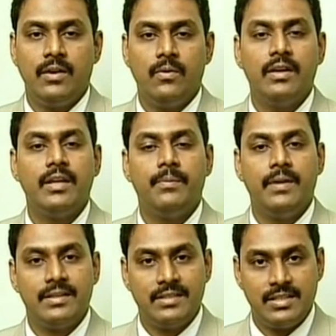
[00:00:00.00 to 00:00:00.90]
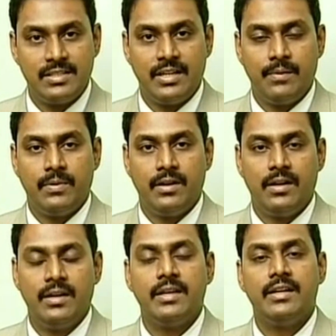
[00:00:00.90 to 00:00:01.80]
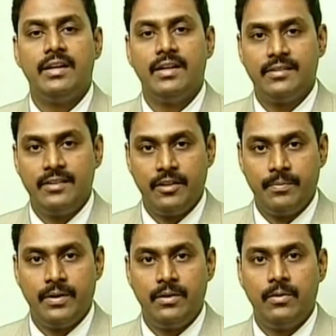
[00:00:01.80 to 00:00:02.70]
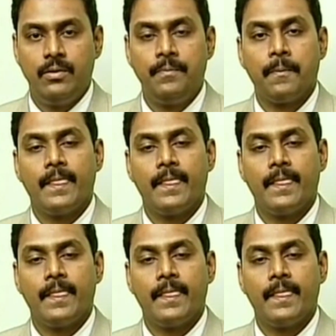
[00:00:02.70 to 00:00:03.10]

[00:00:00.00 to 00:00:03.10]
அவங்களுக்கு எப்போ எக்ஸசைஸ் ஸ்டார்ட் பண்ணலாம் என்னென்ன எக்ஸசைஸ் பண்ணணும்